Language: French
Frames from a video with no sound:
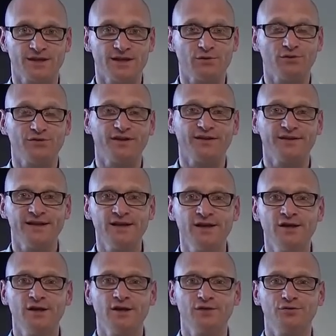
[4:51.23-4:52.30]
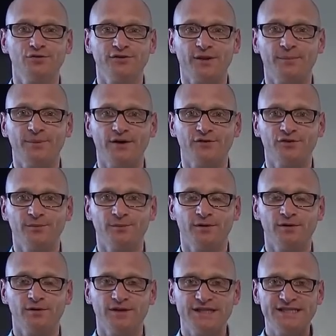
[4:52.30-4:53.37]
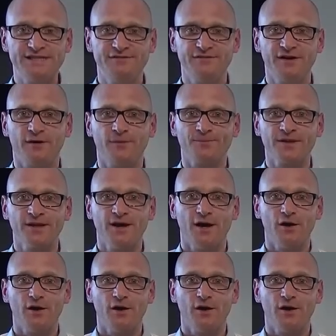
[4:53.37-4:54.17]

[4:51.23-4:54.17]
concernaient deux appartements différents.